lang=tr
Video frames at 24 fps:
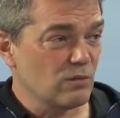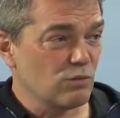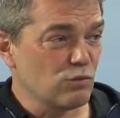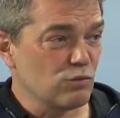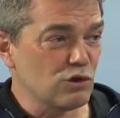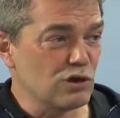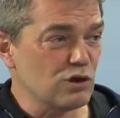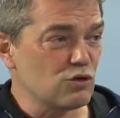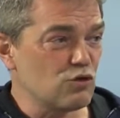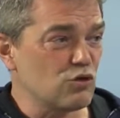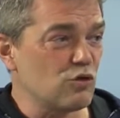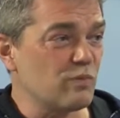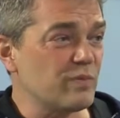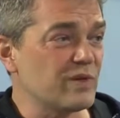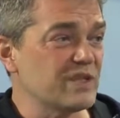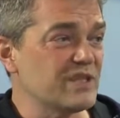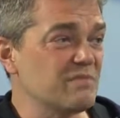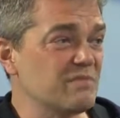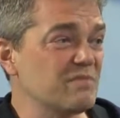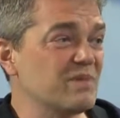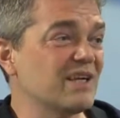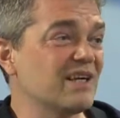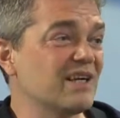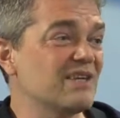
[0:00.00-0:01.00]
Bunu da çok
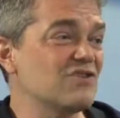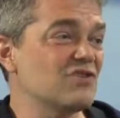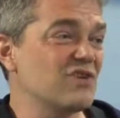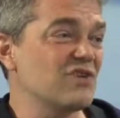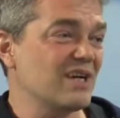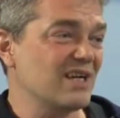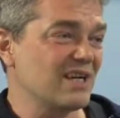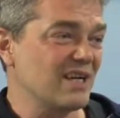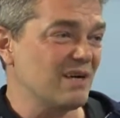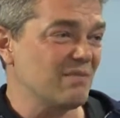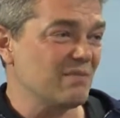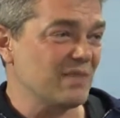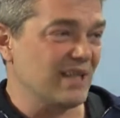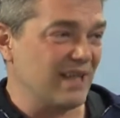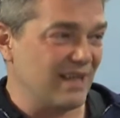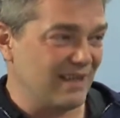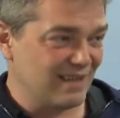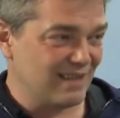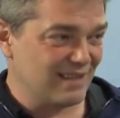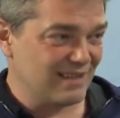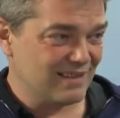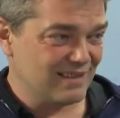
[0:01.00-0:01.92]
basit birkaç rakamla